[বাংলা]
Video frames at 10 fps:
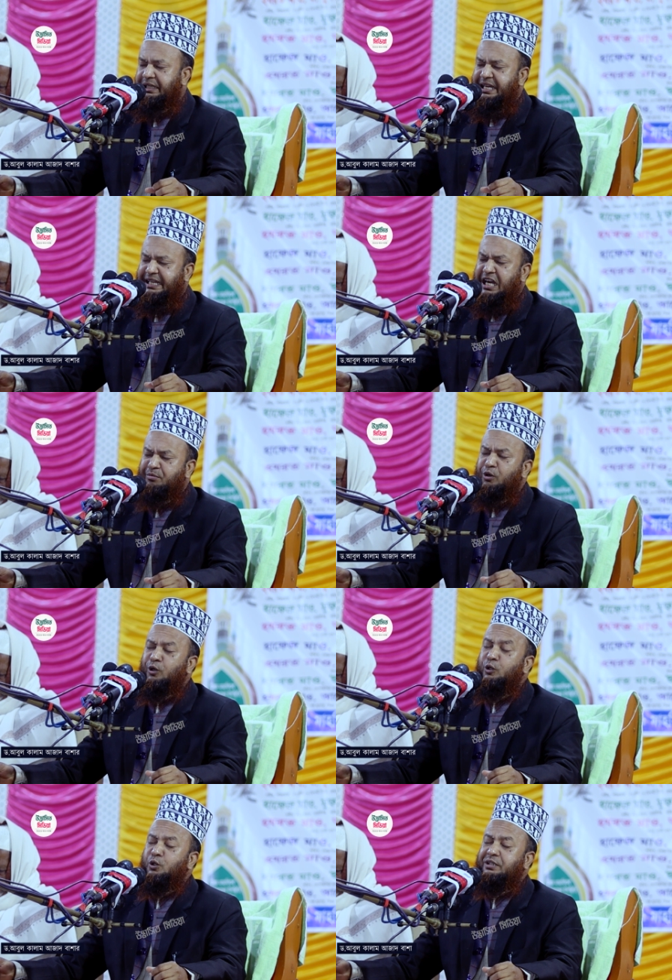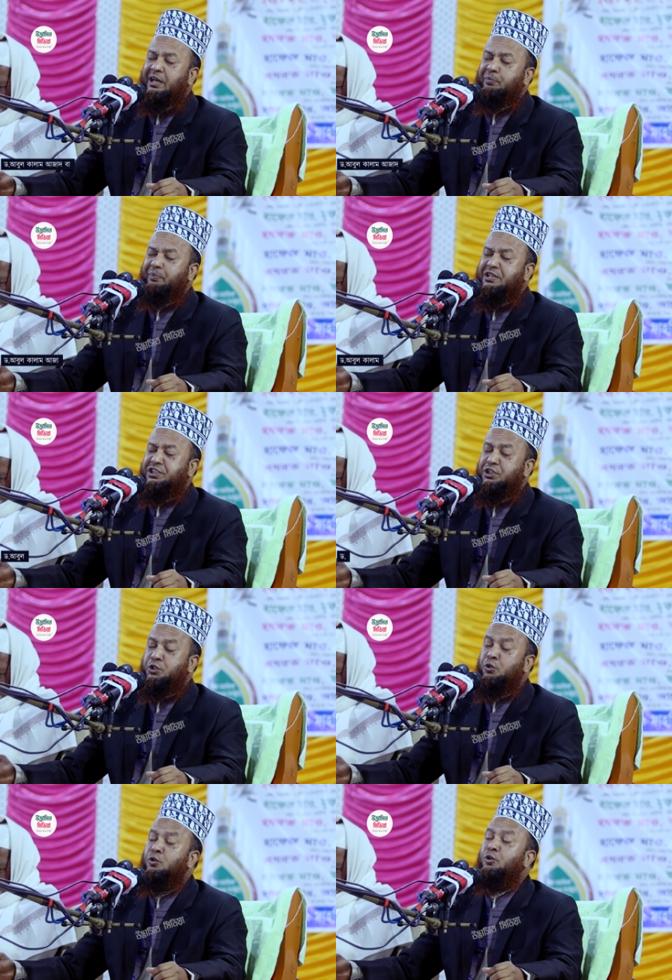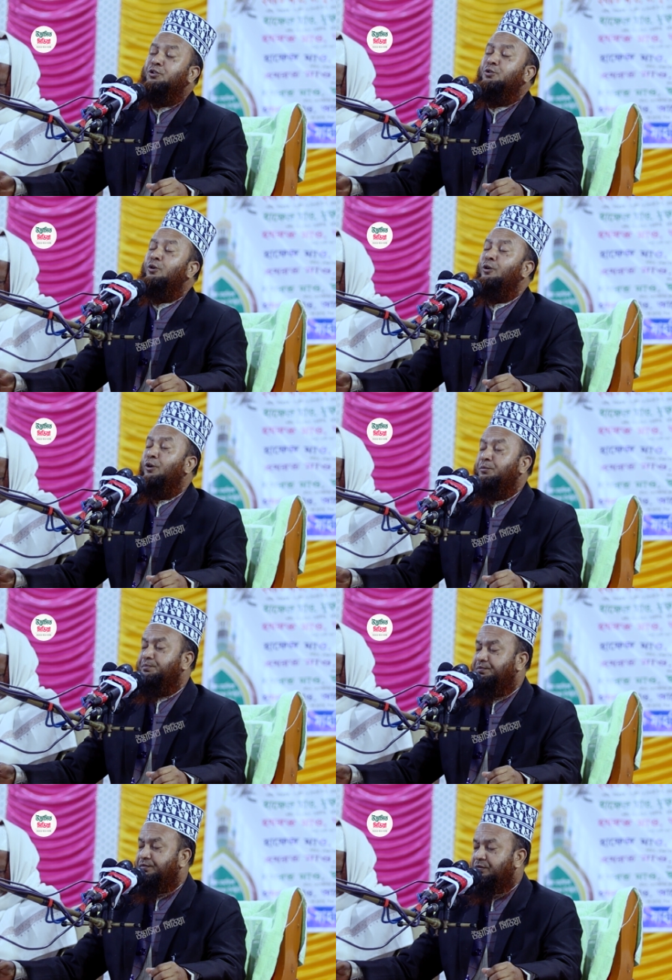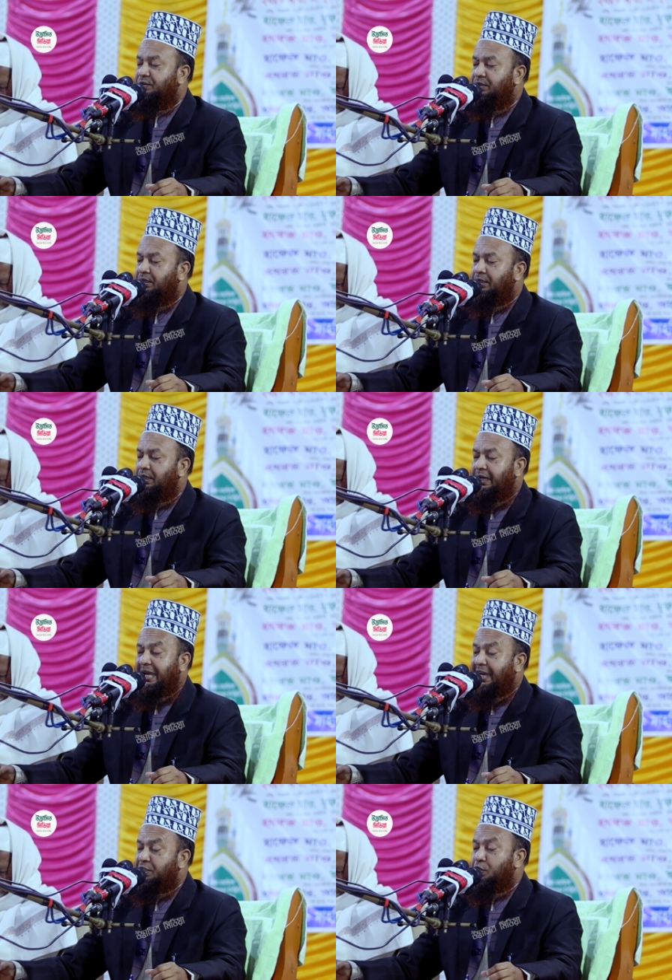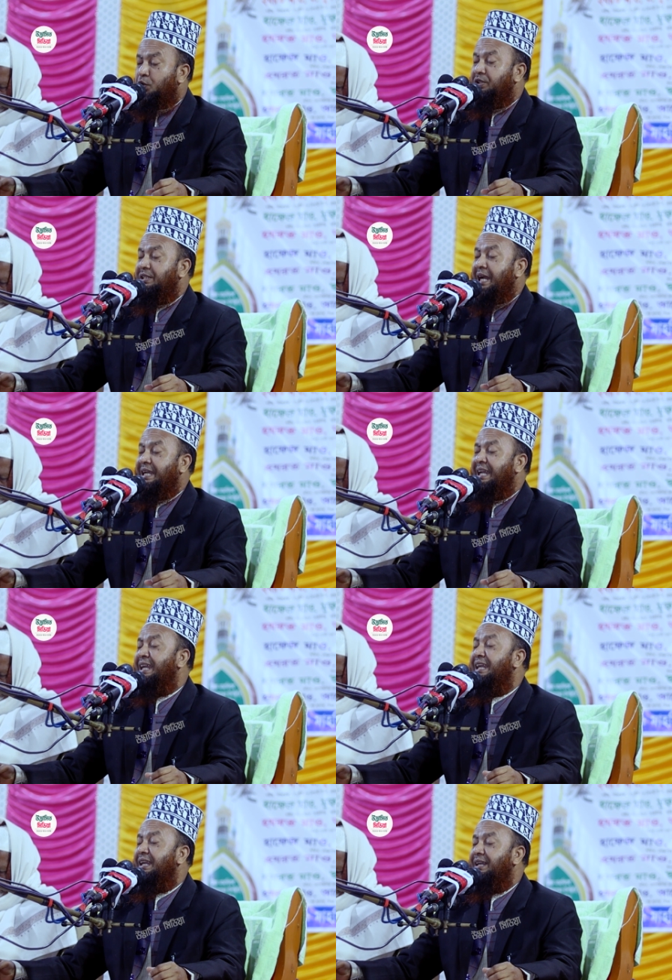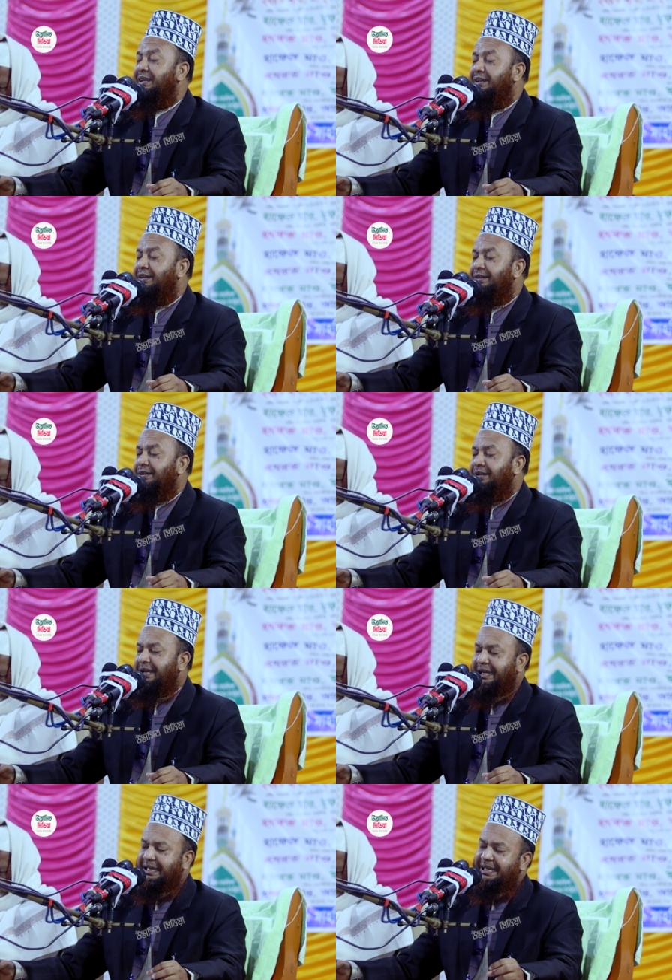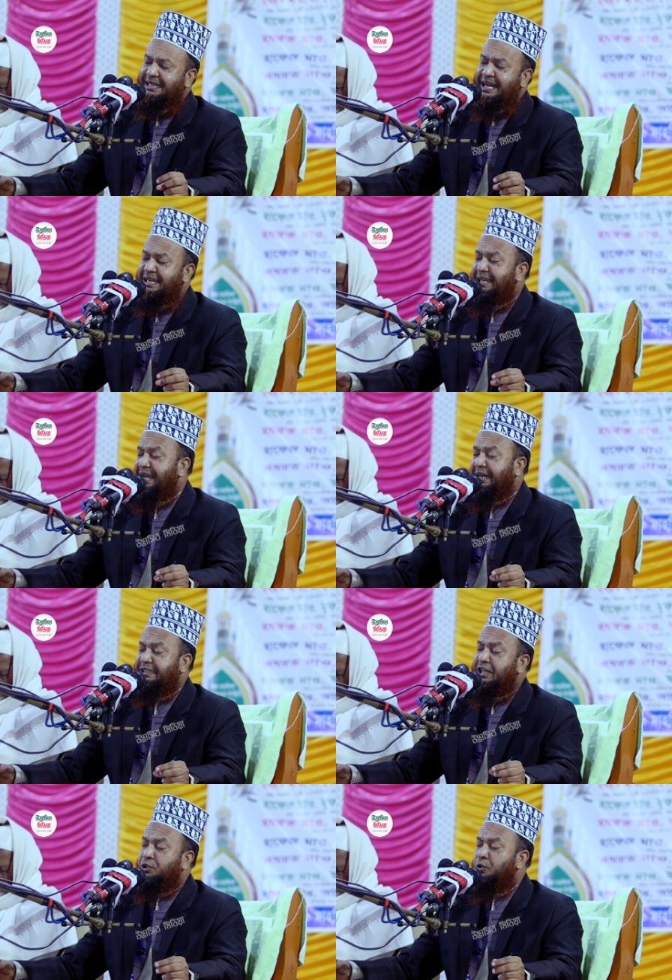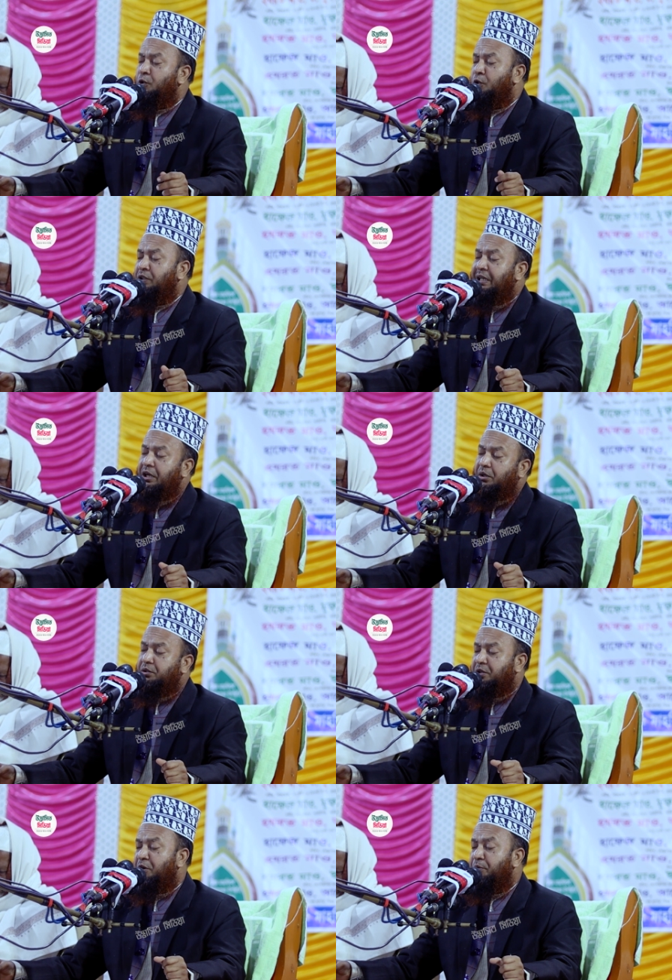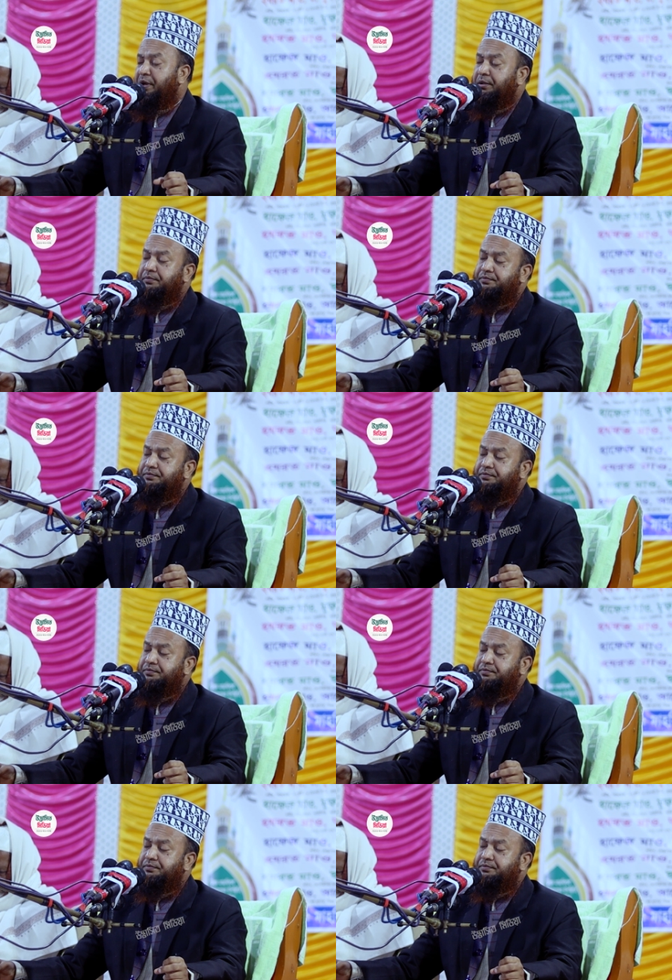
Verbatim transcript: নেকামল হলো ডান পাশে শূন্য তুল্য এক যদি থাকে একের ডানে একটা শূন্য দিলে কত হবে